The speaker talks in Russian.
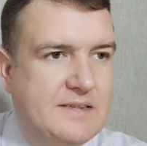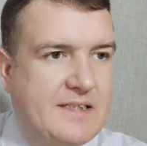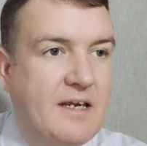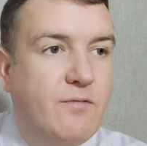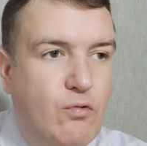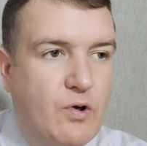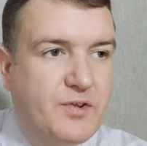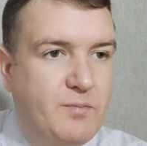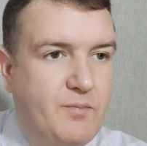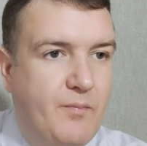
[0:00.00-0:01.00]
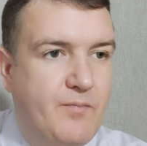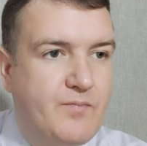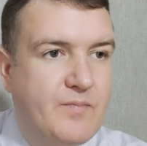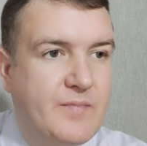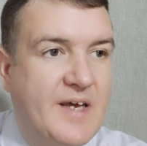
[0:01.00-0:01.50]
Так вот,
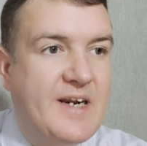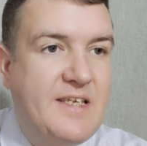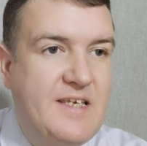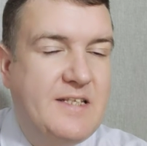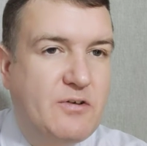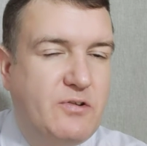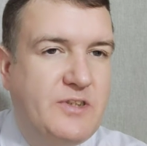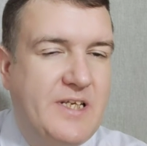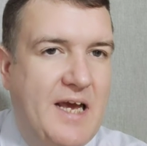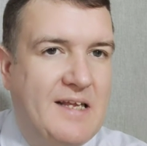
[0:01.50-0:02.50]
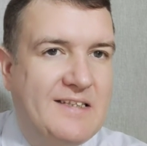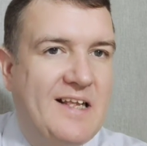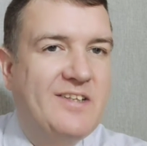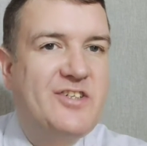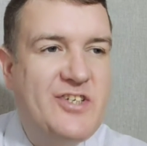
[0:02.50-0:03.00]
дорогие друзья,
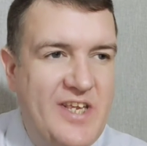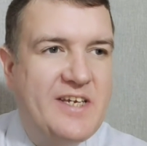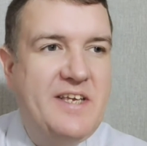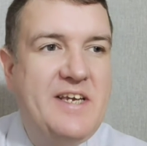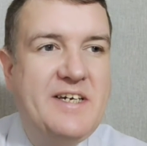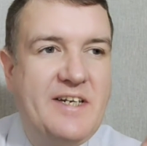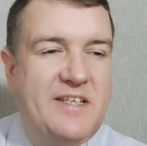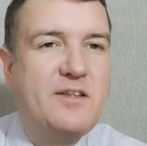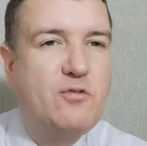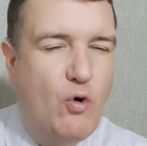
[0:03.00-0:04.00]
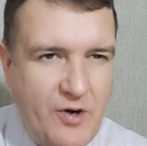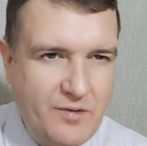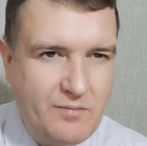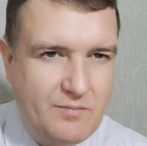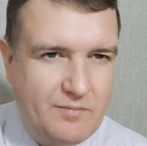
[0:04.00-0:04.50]
должник и кредитор